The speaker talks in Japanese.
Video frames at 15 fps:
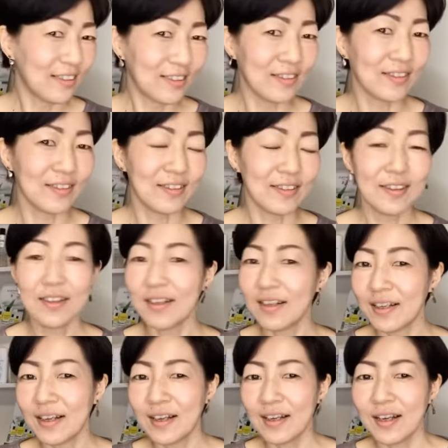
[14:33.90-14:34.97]
うん
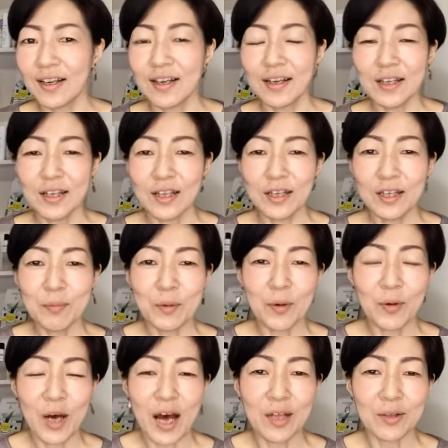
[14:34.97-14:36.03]
で
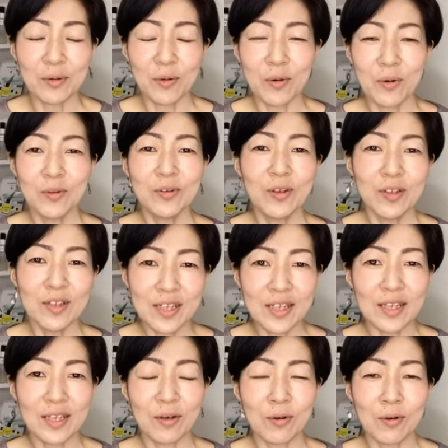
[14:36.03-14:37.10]
もあの本当
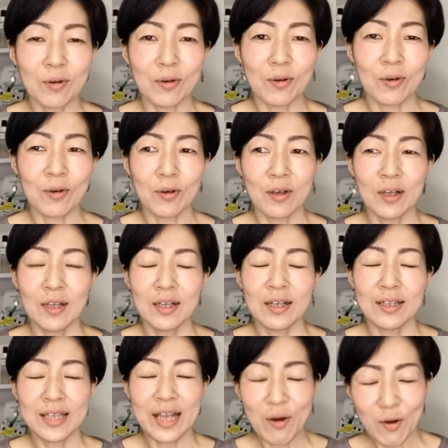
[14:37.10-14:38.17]
にこう
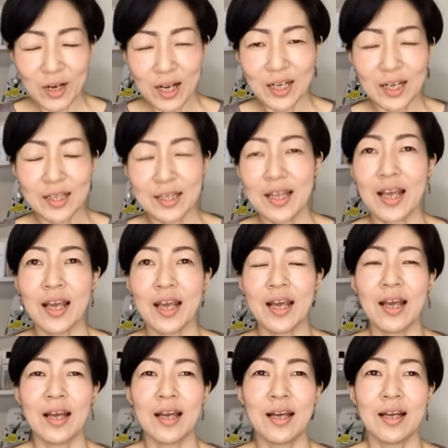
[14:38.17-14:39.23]
手をかけ
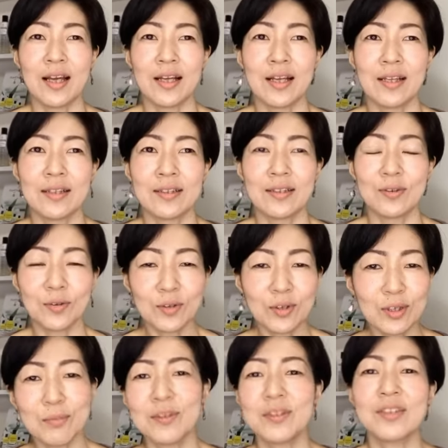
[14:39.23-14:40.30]
てす
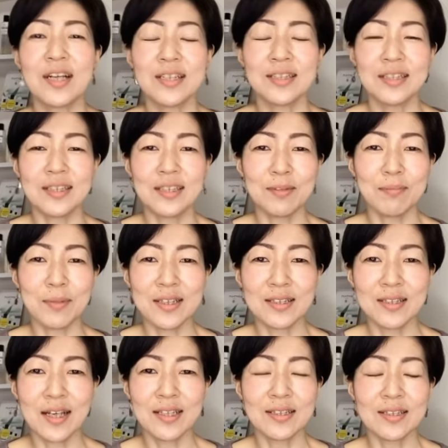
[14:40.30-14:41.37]
ごく難しい
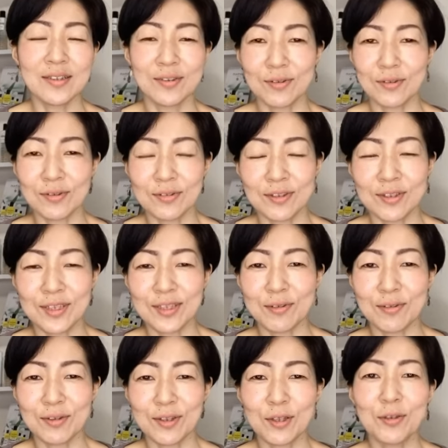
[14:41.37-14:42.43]
マッサージがすごく必
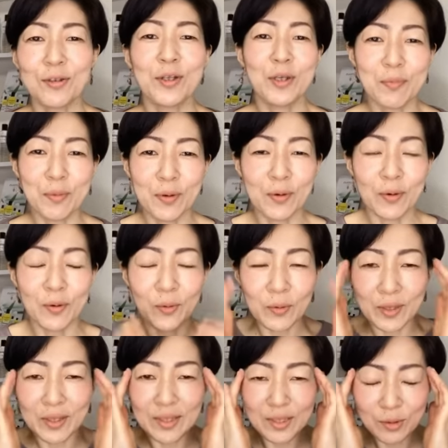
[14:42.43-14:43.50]
要っていうよりも
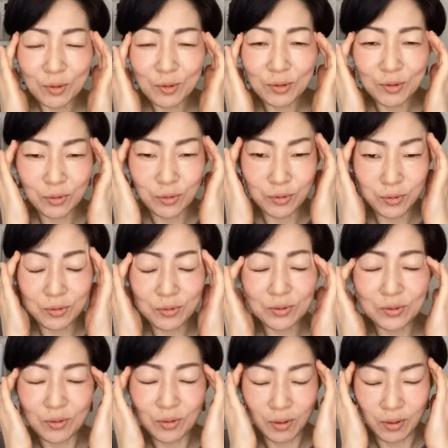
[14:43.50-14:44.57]
こうやってちょこちょこちょこ
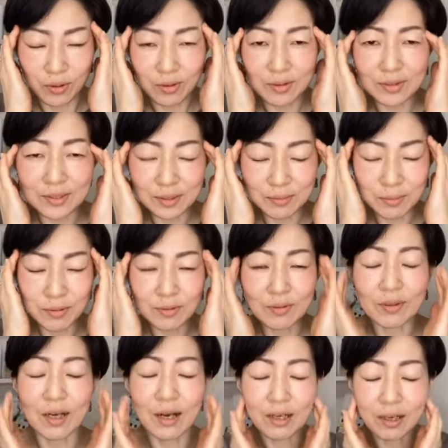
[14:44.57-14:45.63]
ちょこ自分
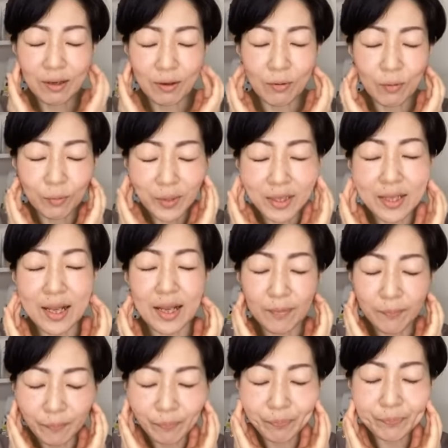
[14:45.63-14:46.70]
の顔を見て